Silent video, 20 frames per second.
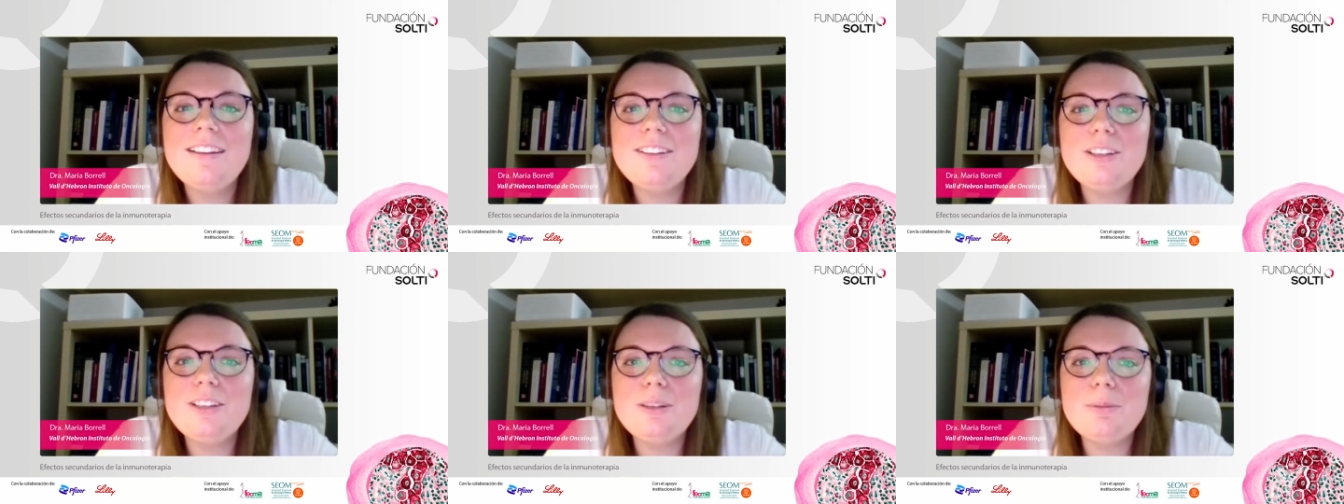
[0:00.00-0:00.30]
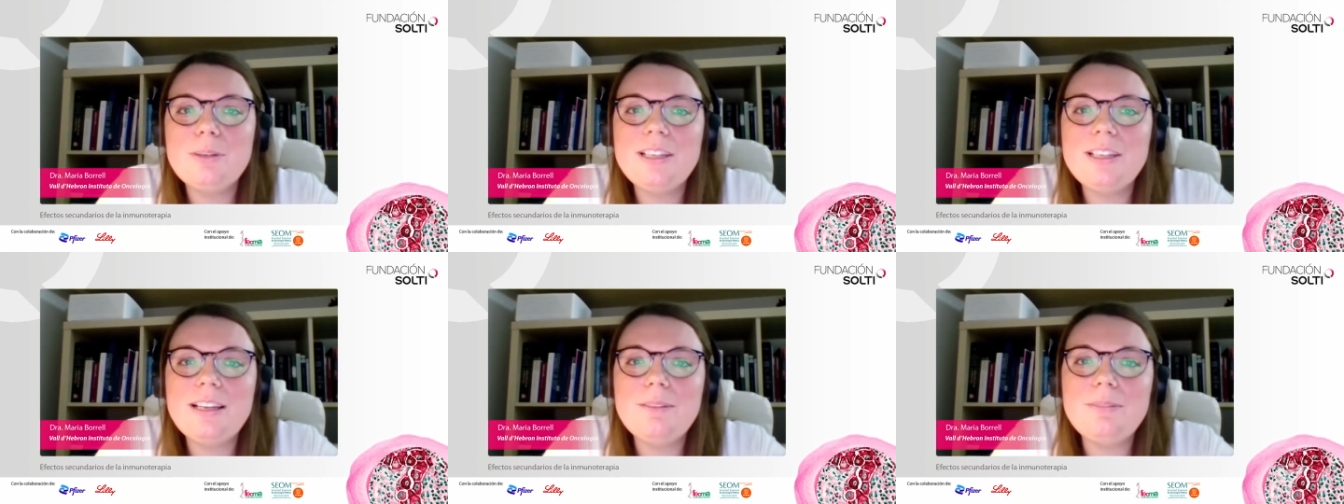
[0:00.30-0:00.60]
y hoy
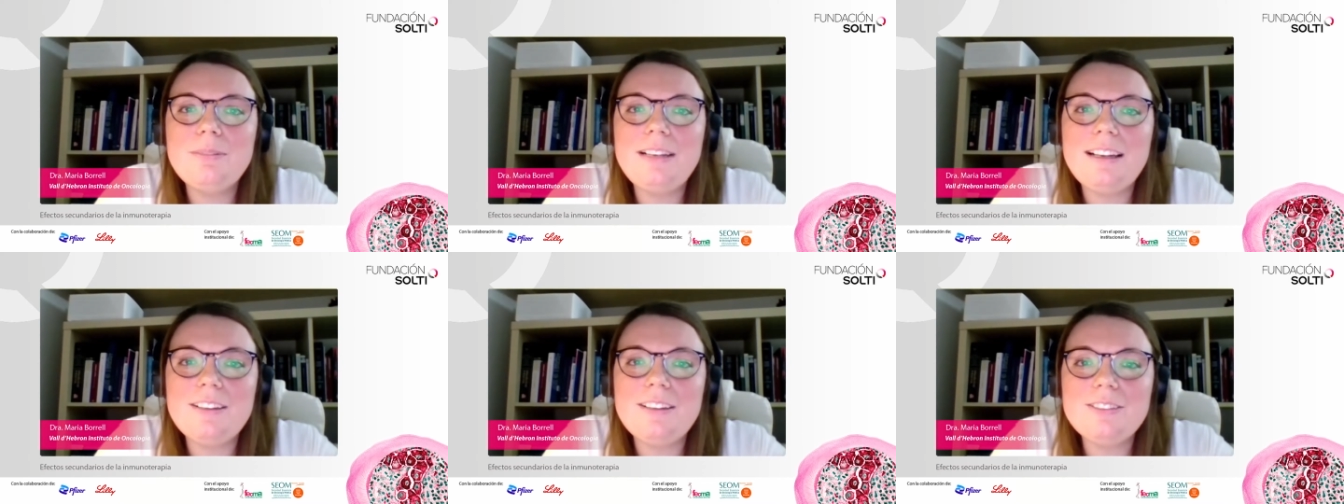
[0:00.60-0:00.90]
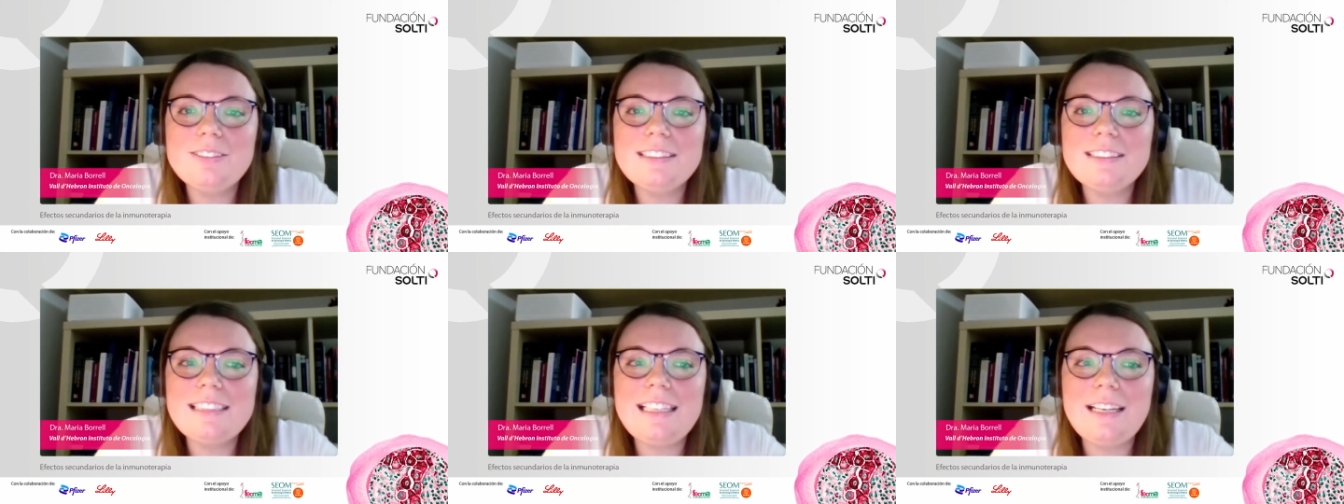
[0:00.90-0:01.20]
voy a
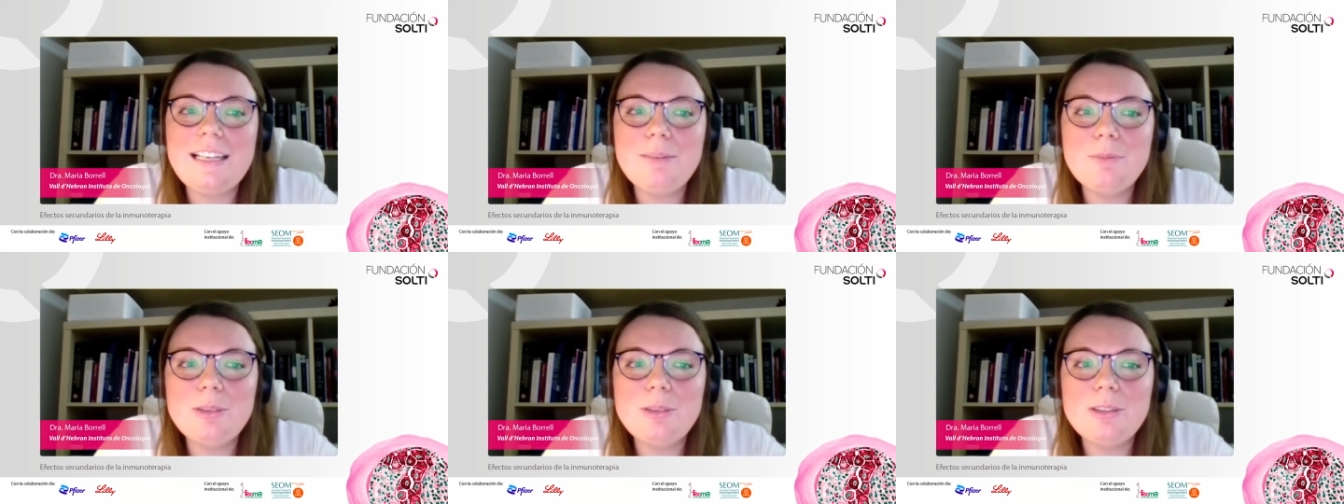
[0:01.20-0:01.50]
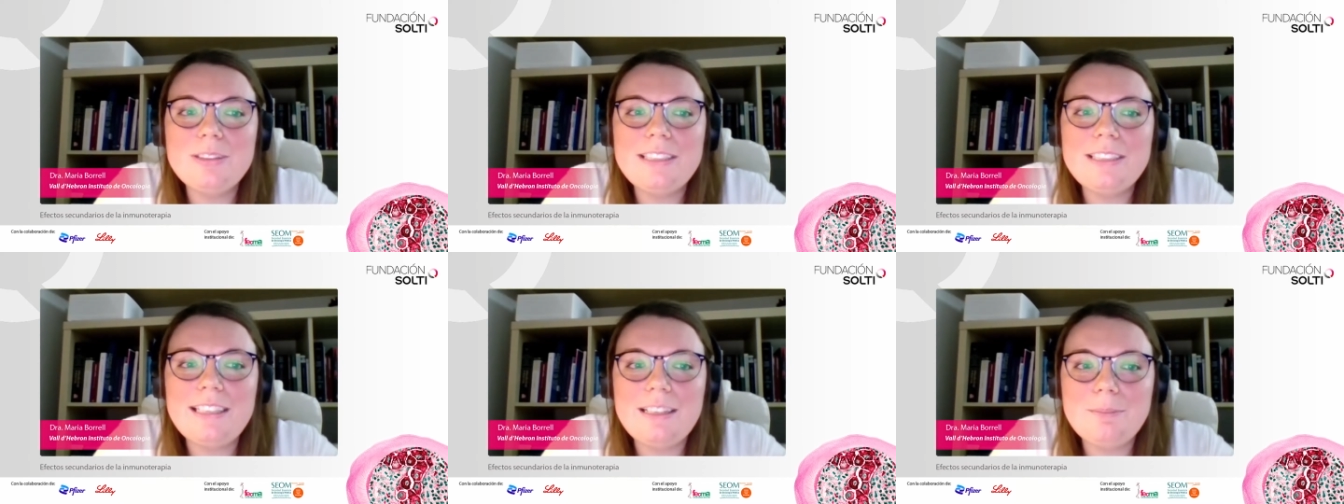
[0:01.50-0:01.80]
hablaros de la
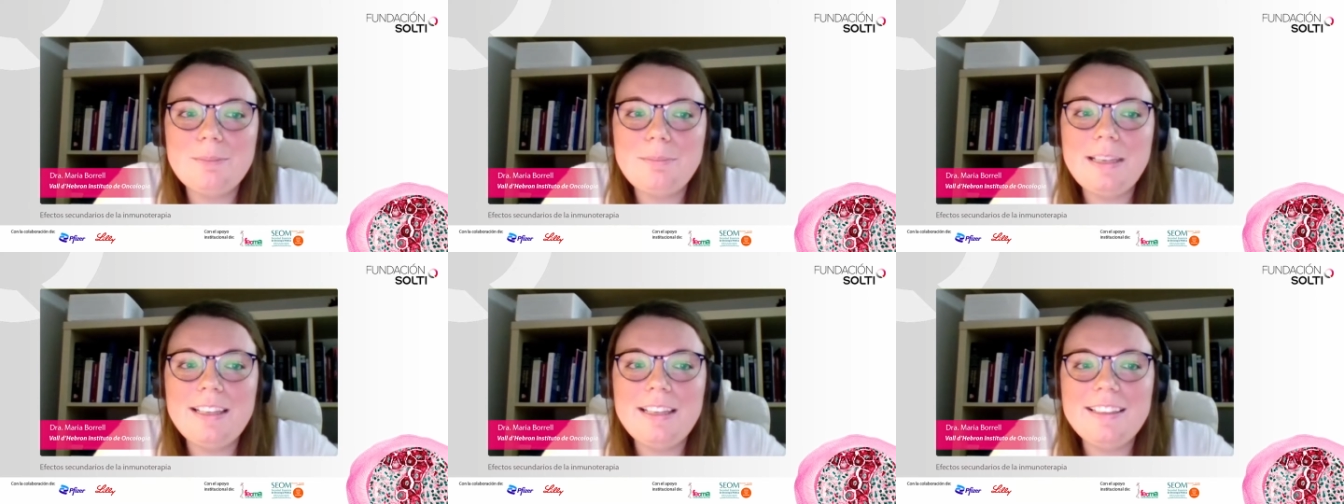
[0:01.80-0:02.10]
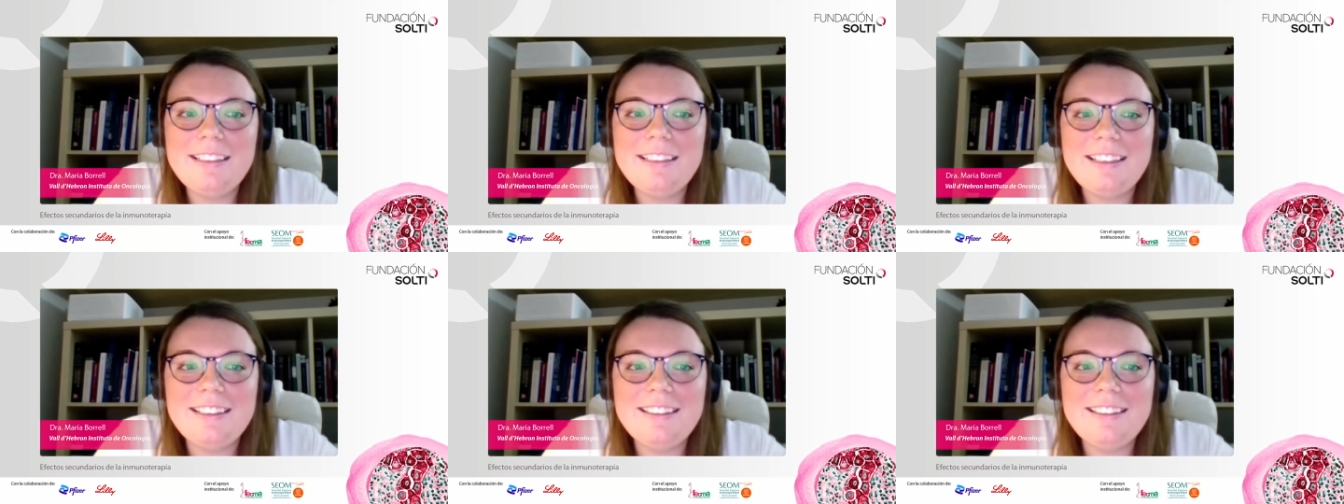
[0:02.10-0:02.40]
inmunoterapia
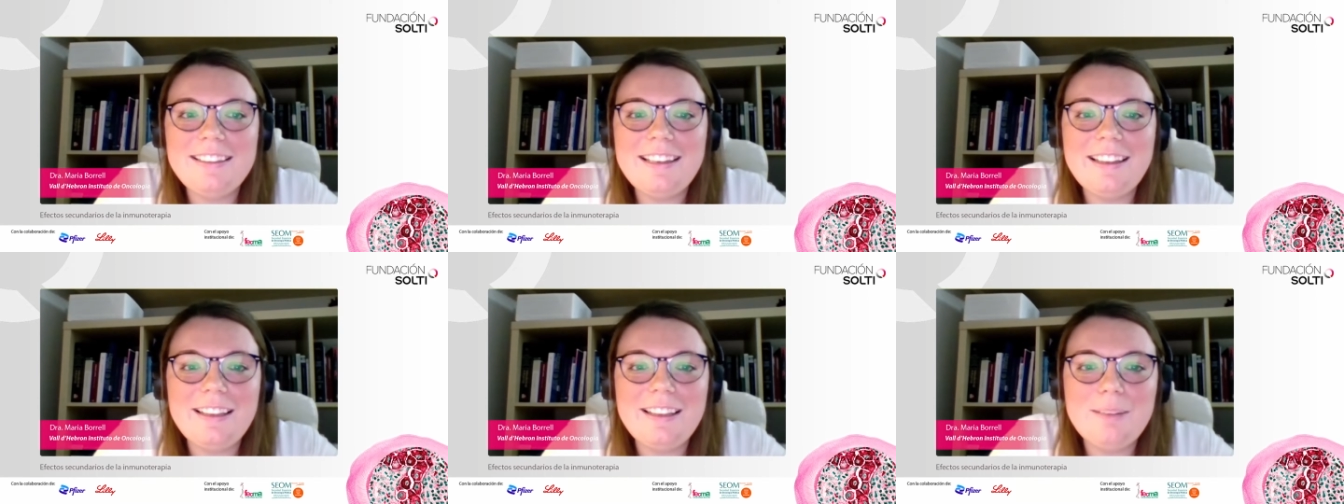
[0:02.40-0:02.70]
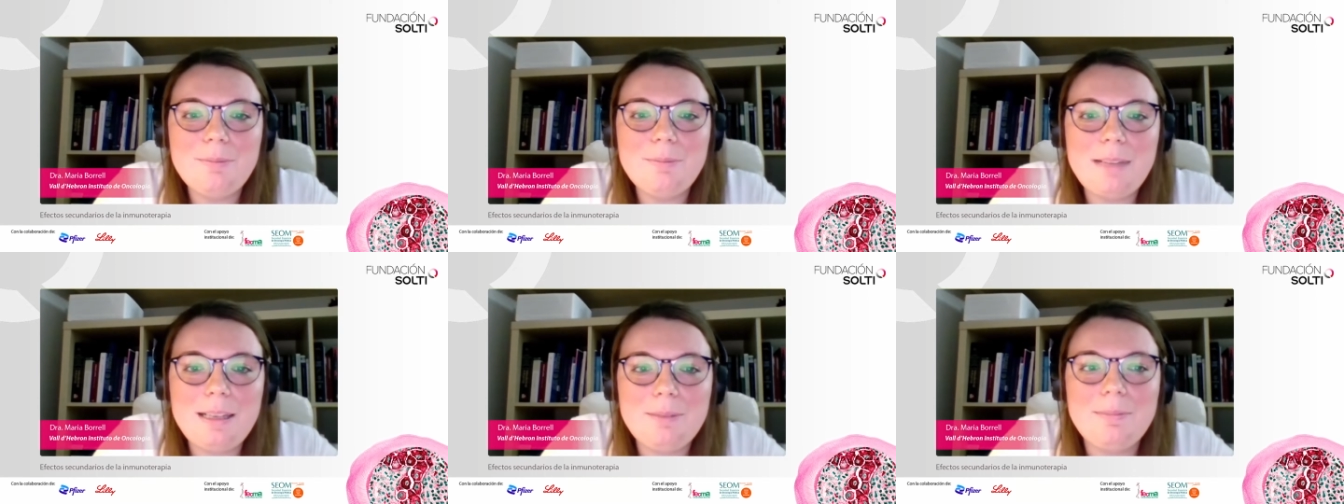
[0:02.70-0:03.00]
en cáncer
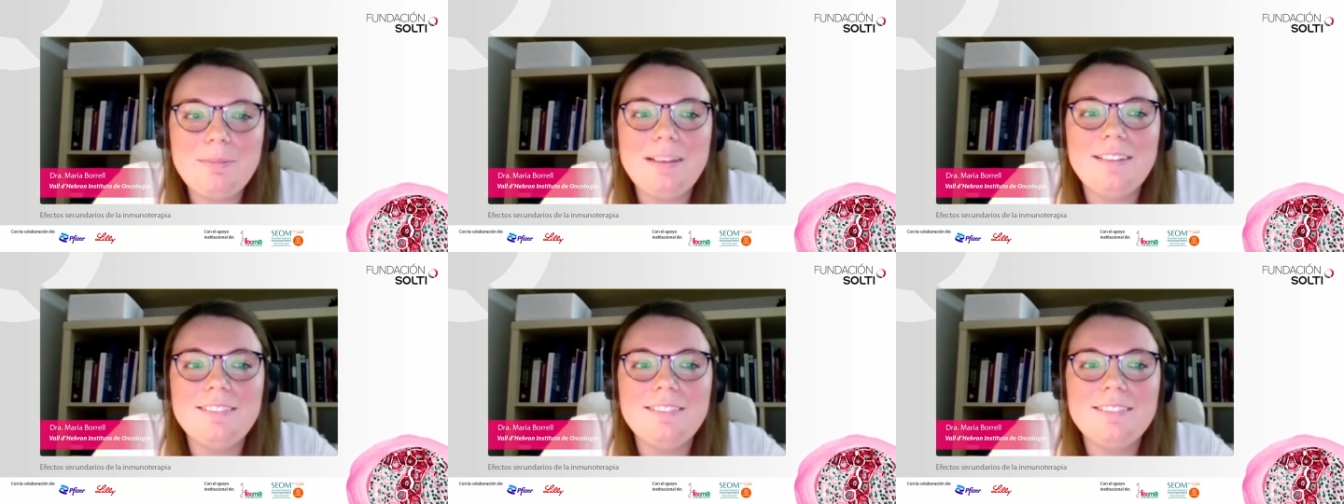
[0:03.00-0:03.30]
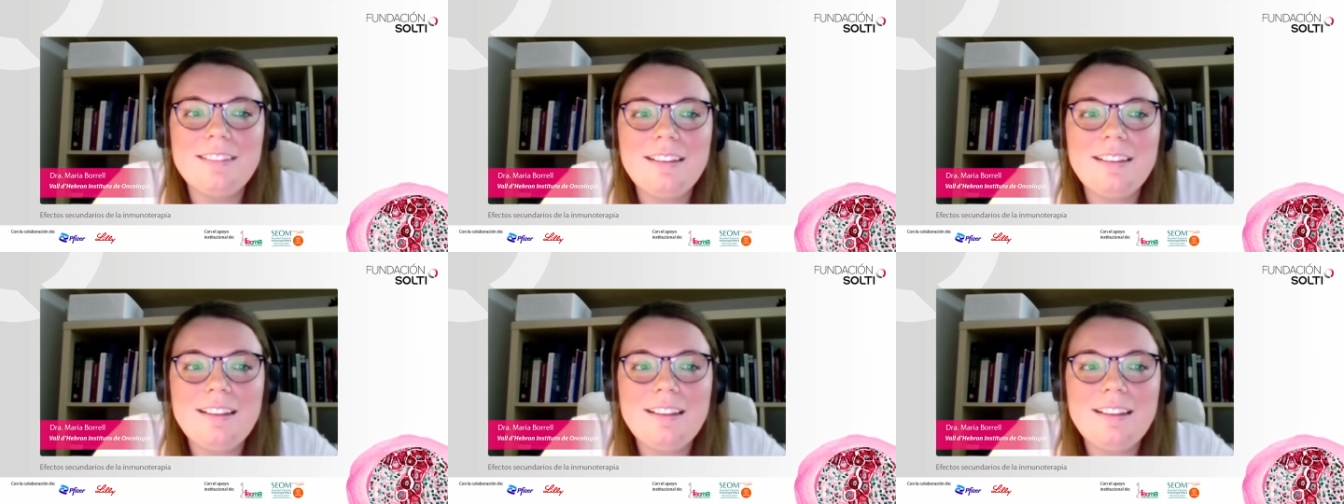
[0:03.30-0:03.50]
de mama.